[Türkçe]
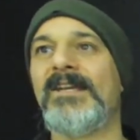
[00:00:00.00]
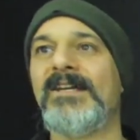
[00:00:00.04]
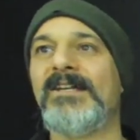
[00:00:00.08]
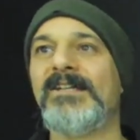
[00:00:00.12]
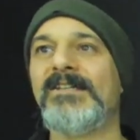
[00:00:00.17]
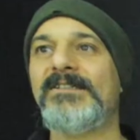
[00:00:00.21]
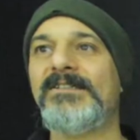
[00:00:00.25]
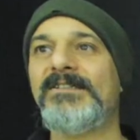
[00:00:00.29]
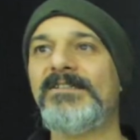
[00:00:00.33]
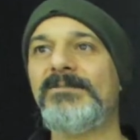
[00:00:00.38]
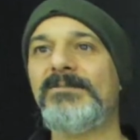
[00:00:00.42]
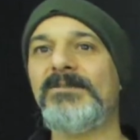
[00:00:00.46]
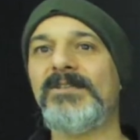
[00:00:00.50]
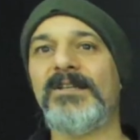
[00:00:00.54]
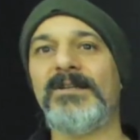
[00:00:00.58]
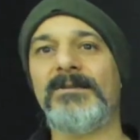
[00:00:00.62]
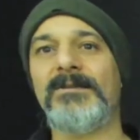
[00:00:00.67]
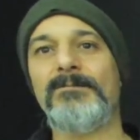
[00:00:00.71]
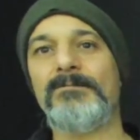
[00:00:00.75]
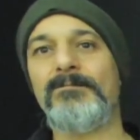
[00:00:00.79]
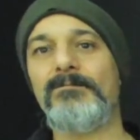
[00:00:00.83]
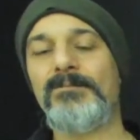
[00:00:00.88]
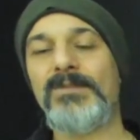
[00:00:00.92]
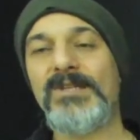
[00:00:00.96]
Şimdi
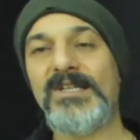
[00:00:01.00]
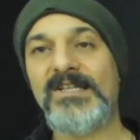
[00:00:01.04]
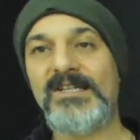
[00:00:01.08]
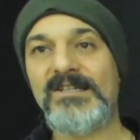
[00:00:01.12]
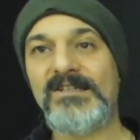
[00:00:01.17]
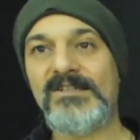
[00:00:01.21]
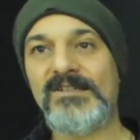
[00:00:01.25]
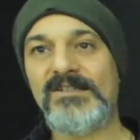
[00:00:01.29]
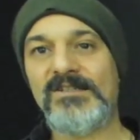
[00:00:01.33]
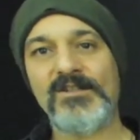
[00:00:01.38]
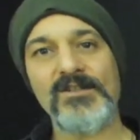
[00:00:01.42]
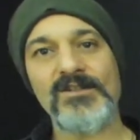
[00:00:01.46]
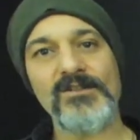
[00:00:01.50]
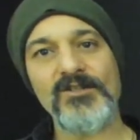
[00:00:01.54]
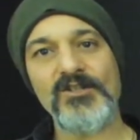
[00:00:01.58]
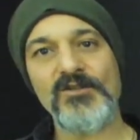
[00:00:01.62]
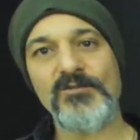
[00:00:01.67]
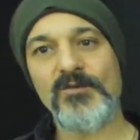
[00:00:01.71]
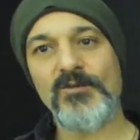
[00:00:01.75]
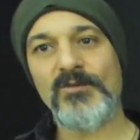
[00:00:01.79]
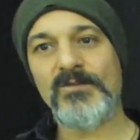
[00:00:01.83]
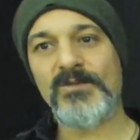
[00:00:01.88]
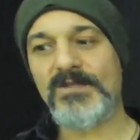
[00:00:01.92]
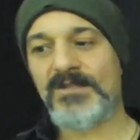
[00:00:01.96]
birinci
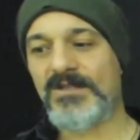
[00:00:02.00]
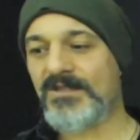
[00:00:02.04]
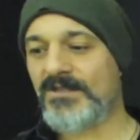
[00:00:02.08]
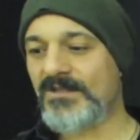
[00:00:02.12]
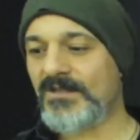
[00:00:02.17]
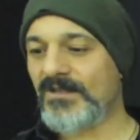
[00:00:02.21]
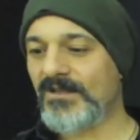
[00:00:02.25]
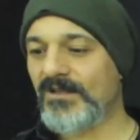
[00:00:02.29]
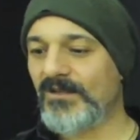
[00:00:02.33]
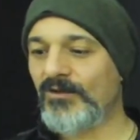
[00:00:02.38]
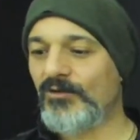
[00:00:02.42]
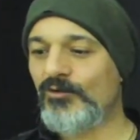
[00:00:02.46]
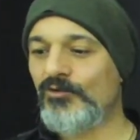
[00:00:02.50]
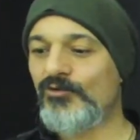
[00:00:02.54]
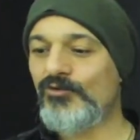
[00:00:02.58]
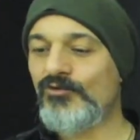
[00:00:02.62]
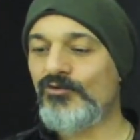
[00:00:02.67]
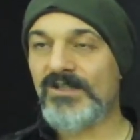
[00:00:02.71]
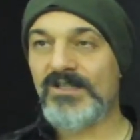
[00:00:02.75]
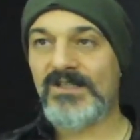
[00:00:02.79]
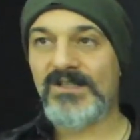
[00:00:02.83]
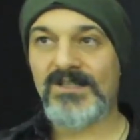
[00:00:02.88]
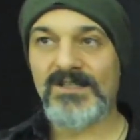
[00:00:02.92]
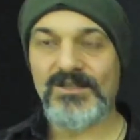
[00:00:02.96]
çalışmamız
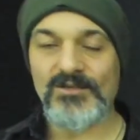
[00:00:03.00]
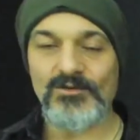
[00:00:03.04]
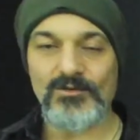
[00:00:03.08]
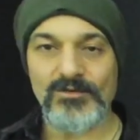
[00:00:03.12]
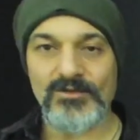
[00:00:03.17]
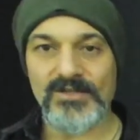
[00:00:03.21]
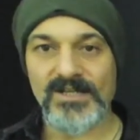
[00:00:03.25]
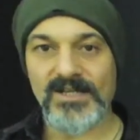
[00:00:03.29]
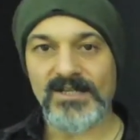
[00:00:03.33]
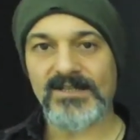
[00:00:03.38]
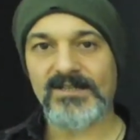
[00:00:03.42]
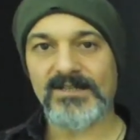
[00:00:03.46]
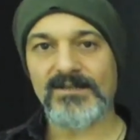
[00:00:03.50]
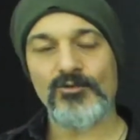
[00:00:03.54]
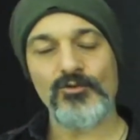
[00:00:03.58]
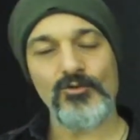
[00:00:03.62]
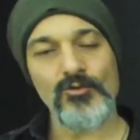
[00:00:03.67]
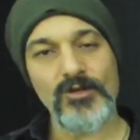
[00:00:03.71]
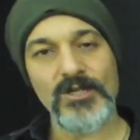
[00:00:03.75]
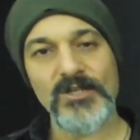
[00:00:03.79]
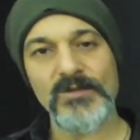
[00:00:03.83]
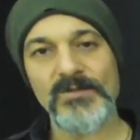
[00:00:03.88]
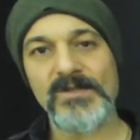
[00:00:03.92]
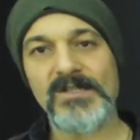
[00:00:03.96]
ücretsiz olacak
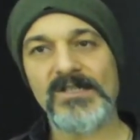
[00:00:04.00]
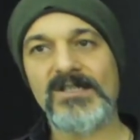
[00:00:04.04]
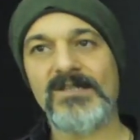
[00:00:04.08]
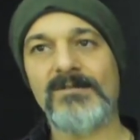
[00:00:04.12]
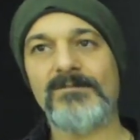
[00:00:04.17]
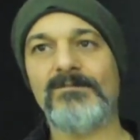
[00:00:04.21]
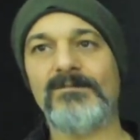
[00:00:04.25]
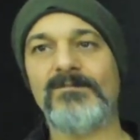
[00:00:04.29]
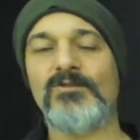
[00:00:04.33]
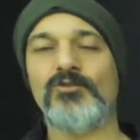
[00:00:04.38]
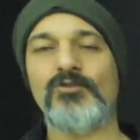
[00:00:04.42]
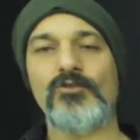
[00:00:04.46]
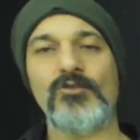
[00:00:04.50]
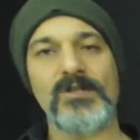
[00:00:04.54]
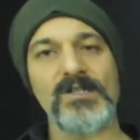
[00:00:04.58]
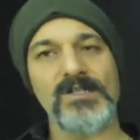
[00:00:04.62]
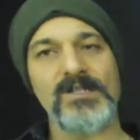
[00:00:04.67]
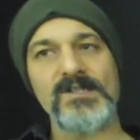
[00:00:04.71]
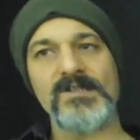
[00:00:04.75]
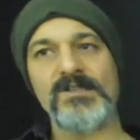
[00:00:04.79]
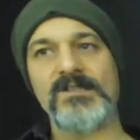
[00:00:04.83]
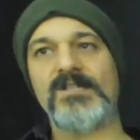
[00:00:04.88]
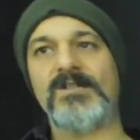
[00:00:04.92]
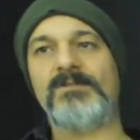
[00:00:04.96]
söylemiştim. Şöyle
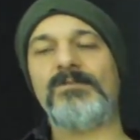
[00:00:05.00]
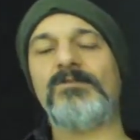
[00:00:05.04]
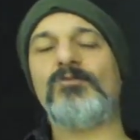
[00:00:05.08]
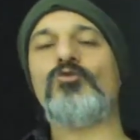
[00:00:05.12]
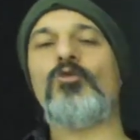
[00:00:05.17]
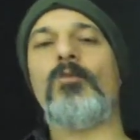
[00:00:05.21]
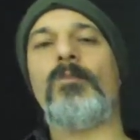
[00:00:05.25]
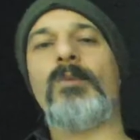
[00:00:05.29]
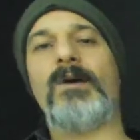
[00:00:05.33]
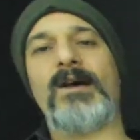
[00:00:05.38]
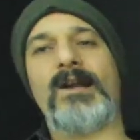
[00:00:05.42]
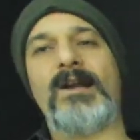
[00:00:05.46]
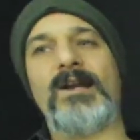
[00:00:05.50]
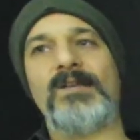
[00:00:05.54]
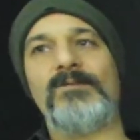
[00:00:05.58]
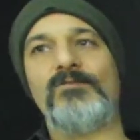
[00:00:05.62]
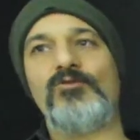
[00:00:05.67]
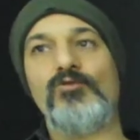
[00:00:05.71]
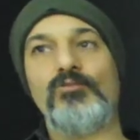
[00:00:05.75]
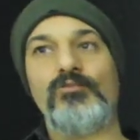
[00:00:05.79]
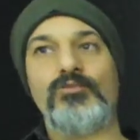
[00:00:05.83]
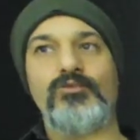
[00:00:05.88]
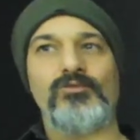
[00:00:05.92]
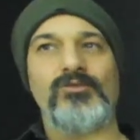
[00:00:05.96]
kısaca bir toparlayayım.
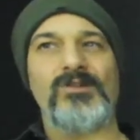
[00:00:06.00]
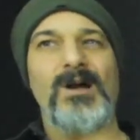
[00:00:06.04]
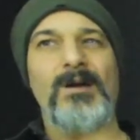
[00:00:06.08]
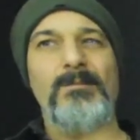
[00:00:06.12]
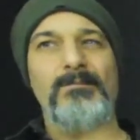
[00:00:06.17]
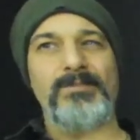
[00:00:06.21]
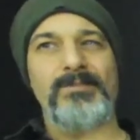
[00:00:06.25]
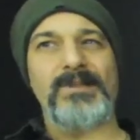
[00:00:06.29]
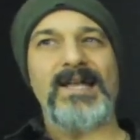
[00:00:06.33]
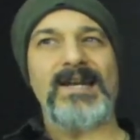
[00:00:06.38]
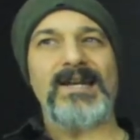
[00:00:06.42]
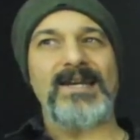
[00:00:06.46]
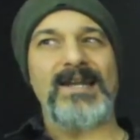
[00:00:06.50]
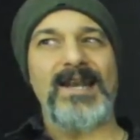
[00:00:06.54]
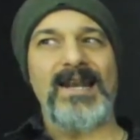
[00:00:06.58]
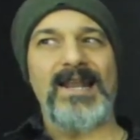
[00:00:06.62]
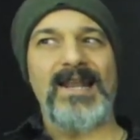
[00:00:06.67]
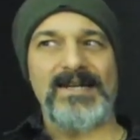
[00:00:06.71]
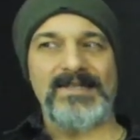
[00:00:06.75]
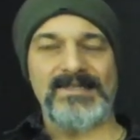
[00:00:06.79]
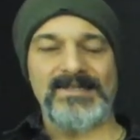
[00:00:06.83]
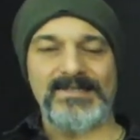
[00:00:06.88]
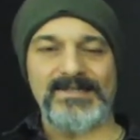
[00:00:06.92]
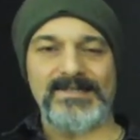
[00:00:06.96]
Şu bootcamp'lar
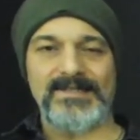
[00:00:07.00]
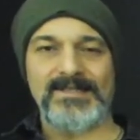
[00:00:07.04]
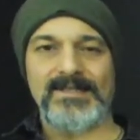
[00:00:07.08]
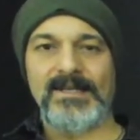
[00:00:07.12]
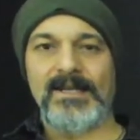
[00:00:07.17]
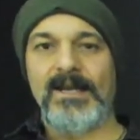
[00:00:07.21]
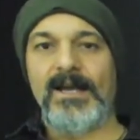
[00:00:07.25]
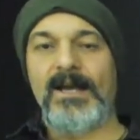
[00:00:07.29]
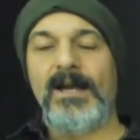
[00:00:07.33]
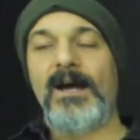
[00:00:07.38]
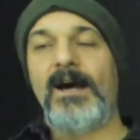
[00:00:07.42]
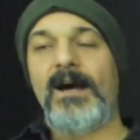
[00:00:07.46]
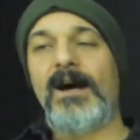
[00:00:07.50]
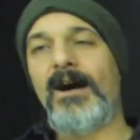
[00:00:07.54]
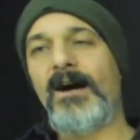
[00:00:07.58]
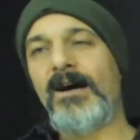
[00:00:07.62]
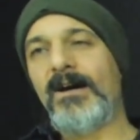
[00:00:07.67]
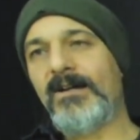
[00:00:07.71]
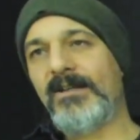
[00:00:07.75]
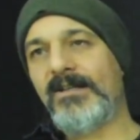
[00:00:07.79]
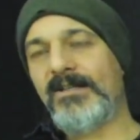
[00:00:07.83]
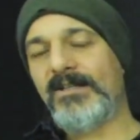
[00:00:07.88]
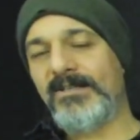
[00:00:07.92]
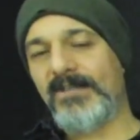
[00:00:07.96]
nelerdir?
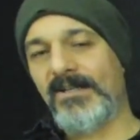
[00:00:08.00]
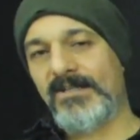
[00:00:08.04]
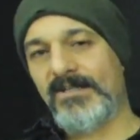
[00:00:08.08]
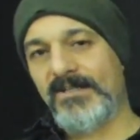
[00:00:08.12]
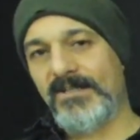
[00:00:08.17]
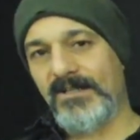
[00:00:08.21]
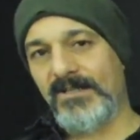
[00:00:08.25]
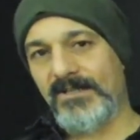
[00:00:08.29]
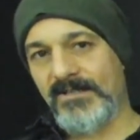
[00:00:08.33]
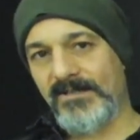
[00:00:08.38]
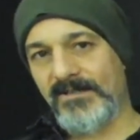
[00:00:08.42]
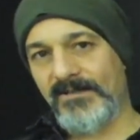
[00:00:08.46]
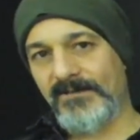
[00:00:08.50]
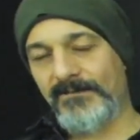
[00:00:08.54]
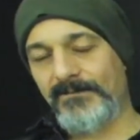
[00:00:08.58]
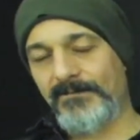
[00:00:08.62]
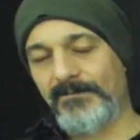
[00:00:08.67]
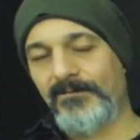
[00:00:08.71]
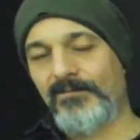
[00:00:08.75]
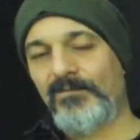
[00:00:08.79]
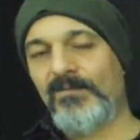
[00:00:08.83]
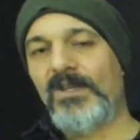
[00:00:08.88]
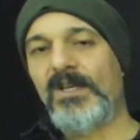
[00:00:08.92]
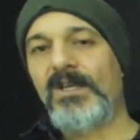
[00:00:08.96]
Arkadaşlar
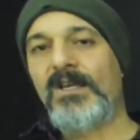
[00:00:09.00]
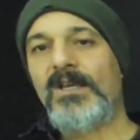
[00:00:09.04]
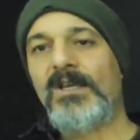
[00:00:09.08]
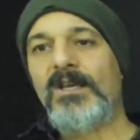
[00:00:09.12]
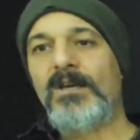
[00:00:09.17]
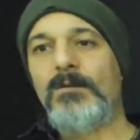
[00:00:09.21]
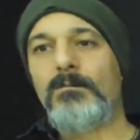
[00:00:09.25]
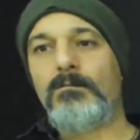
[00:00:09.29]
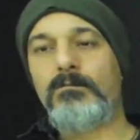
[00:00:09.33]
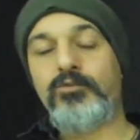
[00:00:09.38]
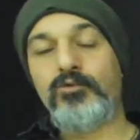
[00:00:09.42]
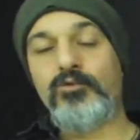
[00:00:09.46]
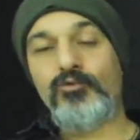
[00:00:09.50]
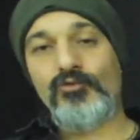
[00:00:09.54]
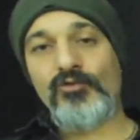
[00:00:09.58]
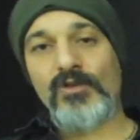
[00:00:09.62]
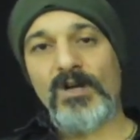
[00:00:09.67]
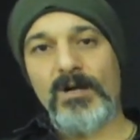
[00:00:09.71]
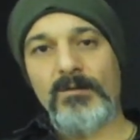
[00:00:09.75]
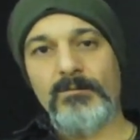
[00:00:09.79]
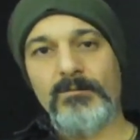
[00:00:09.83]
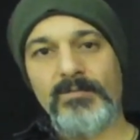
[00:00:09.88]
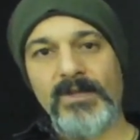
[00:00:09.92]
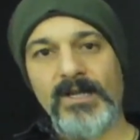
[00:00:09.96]

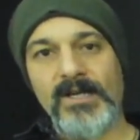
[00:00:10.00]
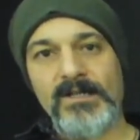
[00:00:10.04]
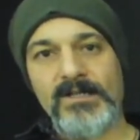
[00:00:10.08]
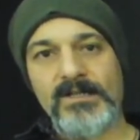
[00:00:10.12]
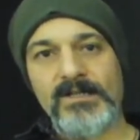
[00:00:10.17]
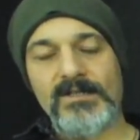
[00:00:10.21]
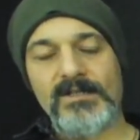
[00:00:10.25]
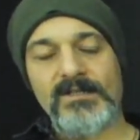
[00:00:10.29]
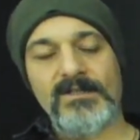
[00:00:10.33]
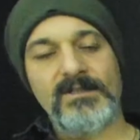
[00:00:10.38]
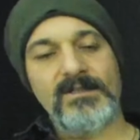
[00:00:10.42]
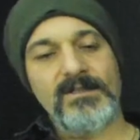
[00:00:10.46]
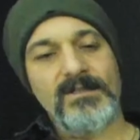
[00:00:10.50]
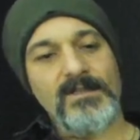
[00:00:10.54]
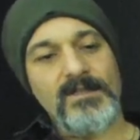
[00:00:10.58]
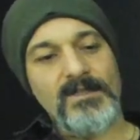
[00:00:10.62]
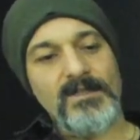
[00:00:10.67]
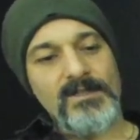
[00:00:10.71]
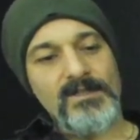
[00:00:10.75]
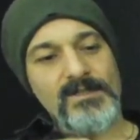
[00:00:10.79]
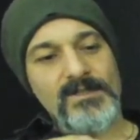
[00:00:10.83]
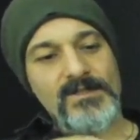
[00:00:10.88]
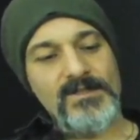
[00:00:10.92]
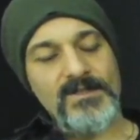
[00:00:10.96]
bootcamp'lar
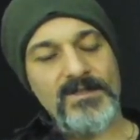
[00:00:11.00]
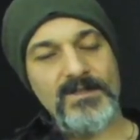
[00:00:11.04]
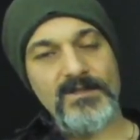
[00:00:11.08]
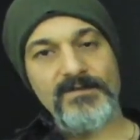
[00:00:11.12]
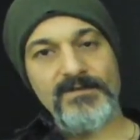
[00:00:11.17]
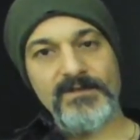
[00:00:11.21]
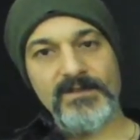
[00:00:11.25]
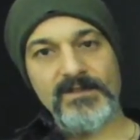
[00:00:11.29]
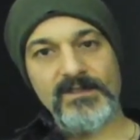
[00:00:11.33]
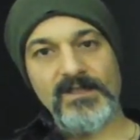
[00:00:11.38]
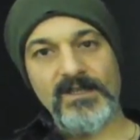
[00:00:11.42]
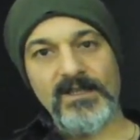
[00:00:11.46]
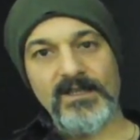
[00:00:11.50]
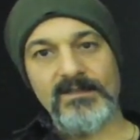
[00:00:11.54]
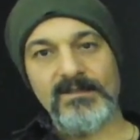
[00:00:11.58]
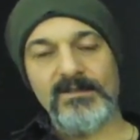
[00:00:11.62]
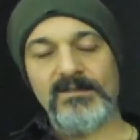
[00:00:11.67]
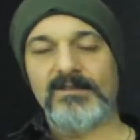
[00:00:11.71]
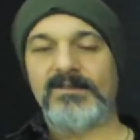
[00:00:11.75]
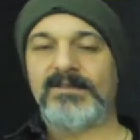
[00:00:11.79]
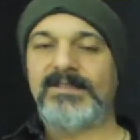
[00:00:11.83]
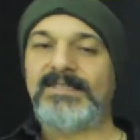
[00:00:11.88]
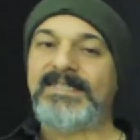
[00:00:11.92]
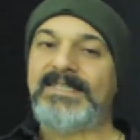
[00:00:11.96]
sıfırdan
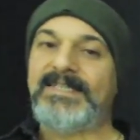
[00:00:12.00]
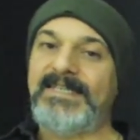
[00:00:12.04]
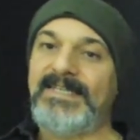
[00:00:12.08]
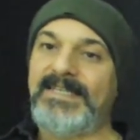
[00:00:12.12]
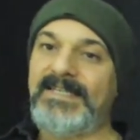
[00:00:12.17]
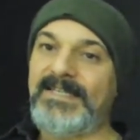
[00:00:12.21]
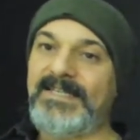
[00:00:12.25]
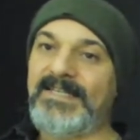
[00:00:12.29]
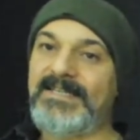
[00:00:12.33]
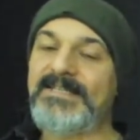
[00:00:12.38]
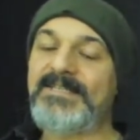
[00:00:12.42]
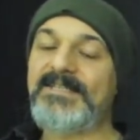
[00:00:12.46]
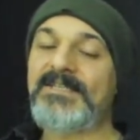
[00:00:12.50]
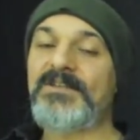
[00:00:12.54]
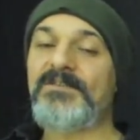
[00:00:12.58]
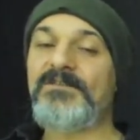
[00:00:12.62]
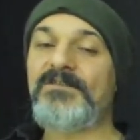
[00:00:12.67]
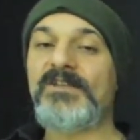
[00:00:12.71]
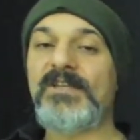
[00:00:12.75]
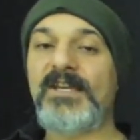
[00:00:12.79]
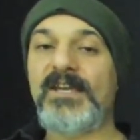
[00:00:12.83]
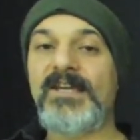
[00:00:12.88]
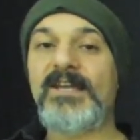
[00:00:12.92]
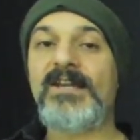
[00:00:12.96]
ileri
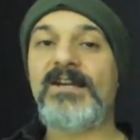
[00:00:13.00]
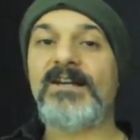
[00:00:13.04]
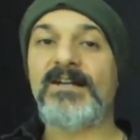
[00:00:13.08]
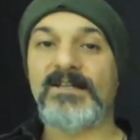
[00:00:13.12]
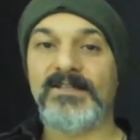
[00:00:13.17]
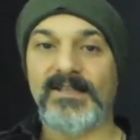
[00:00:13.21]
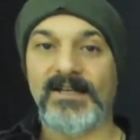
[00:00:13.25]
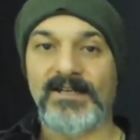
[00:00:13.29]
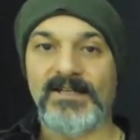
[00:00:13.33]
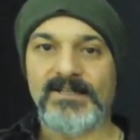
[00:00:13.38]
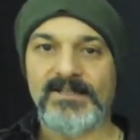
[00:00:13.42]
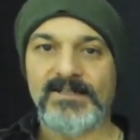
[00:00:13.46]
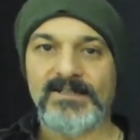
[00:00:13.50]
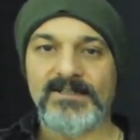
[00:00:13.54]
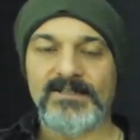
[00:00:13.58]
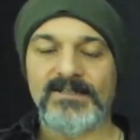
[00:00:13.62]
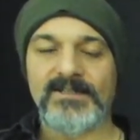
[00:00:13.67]
seviyeye kadar